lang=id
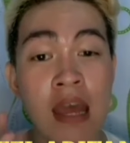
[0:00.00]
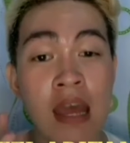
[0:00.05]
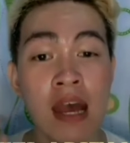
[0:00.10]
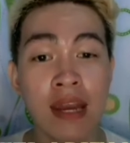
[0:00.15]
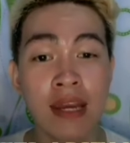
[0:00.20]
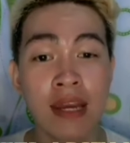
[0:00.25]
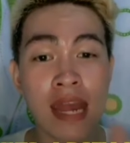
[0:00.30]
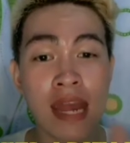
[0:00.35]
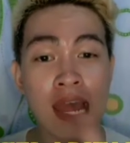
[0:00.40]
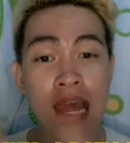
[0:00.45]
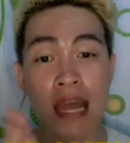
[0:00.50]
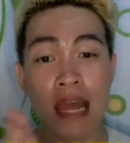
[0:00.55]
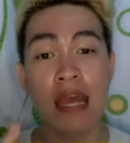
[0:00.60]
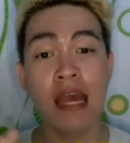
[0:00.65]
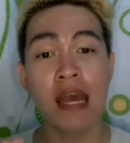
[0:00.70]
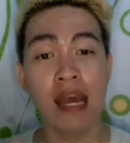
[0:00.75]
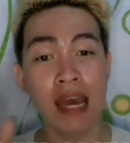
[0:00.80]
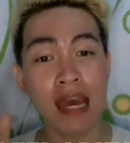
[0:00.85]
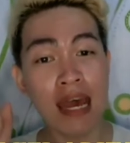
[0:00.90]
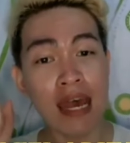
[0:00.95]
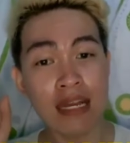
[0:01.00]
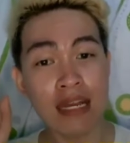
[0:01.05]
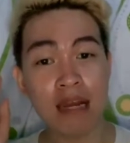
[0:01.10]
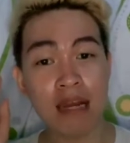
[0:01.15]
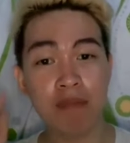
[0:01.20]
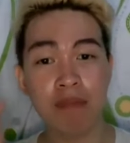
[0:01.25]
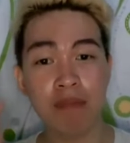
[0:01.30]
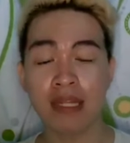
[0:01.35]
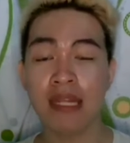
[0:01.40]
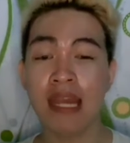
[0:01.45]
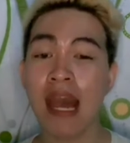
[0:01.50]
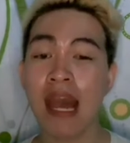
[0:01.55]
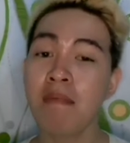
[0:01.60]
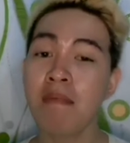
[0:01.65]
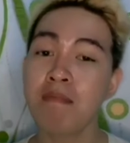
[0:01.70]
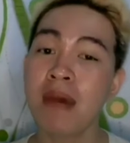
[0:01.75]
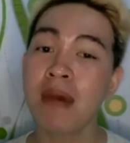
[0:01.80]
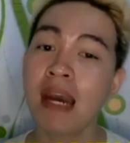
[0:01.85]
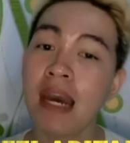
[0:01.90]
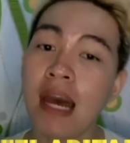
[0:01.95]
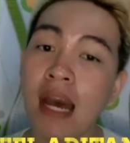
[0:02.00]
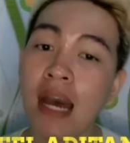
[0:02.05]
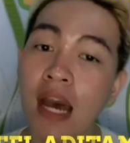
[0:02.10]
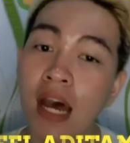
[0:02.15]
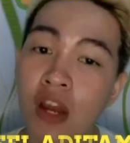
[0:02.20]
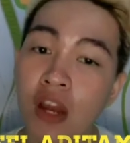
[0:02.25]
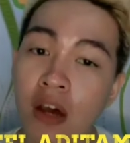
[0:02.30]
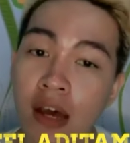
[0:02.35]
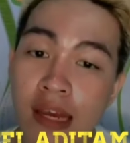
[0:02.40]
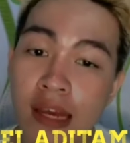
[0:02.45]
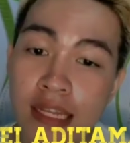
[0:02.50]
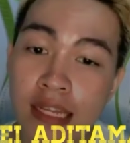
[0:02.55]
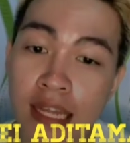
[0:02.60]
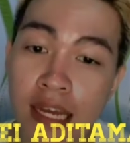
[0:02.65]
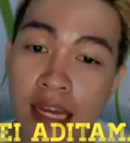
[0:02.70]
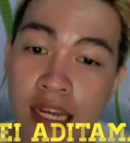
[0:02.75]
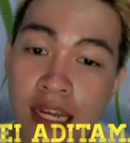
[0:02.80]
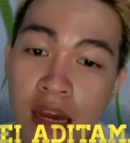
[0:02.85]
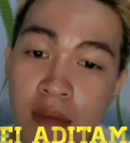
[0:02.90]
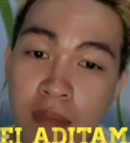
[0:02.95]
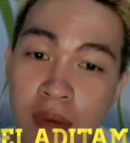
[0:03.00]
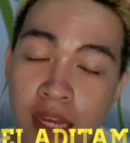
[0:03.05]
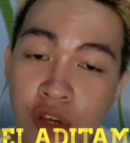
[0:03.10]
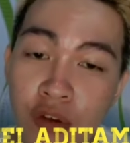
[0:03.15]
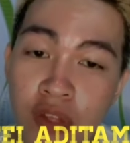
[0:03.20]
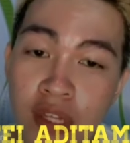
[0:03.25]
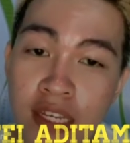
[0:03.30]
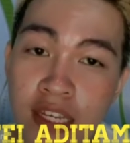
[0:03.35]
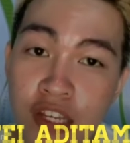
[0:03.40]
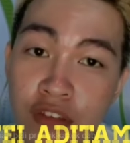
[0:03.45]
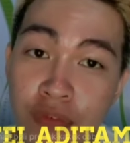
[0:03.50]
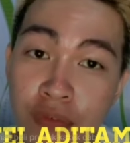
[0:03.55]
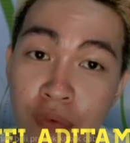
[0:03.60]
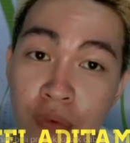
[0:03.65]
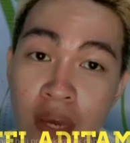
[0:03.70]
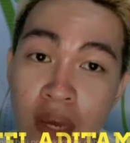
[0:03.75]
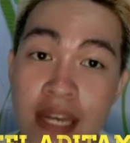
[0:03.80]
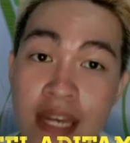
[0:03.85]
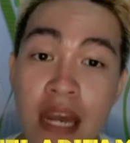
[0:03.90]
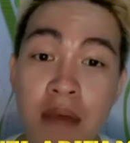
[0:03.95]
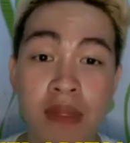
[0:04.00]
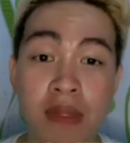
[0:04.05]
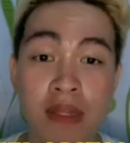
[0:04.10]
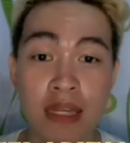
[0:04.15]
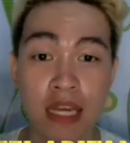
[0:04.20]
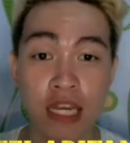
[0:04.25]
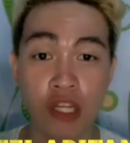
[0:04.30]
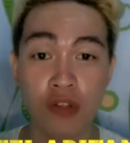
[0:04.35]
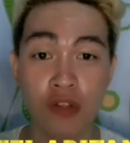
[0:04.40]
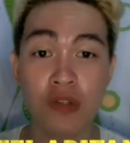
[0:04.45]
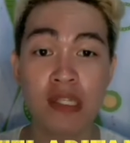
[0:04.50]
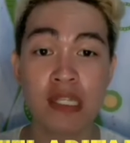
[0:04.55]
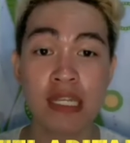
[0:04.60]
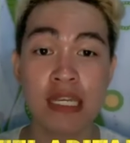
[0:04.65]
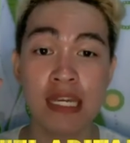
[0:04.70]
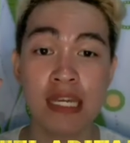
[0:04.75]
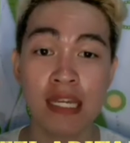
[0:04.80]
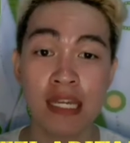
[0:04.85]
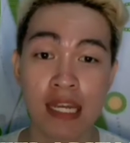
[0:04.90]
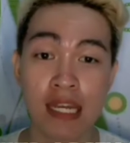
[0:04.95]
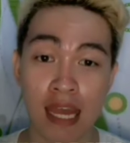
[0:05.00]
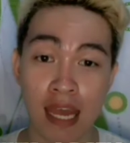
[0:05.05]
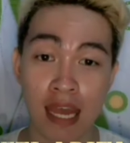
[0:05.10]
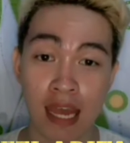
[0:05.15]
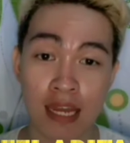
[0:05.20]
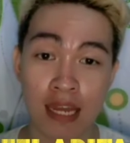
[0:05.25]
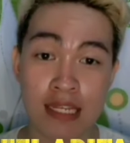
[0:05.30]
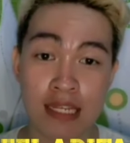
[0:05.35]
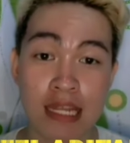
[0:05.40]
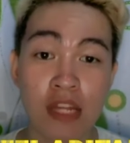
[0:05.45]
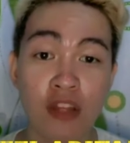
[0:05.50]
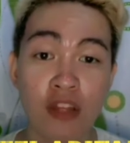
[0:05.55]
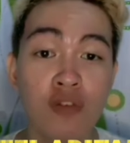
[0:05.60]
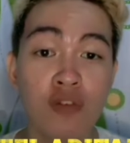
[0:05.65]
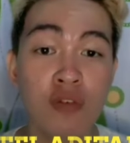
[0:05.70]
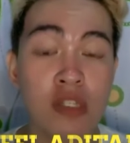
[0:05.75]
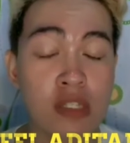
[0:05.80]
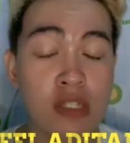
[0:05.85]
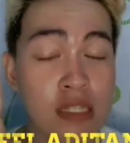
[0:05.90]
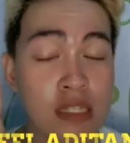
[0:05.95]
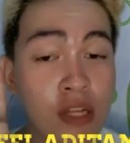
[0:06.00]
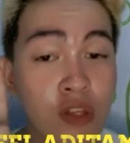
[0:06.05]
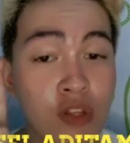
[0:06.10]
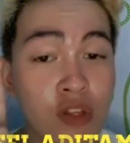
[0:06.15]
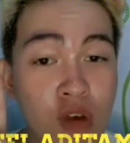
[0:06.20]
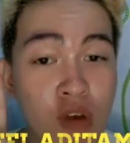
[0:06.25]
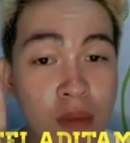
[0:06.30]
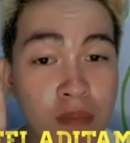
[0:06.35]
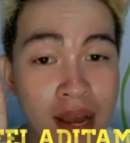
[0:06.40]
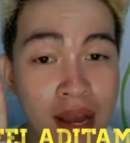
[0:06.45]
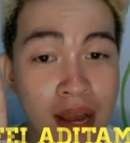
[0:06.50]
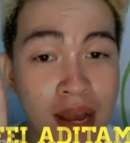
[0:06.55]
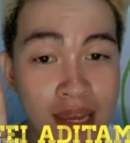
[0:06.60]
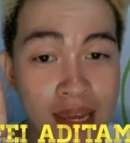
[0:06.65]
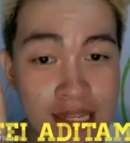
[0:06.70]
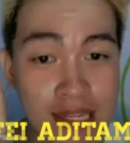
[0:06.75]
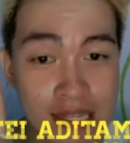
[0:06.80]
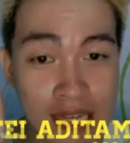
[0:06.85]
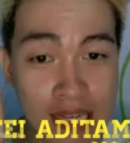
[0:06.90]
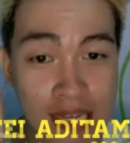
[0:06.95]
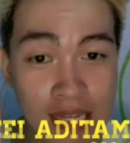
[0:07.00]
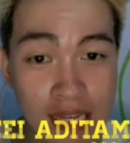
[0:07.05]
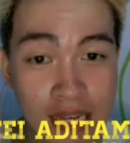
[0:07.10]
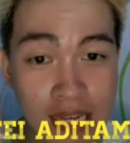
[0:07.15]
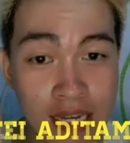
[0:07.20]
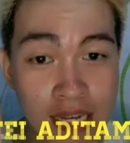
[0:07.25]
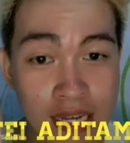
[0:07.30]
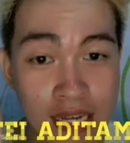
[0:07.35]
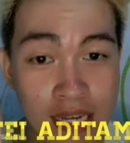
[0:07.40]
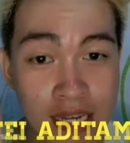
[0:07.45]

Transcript: Nah, kak dapatnya apa kak kalau kita dap ikutin giveaway dapatnya itu skincare satu satu buah paket skincare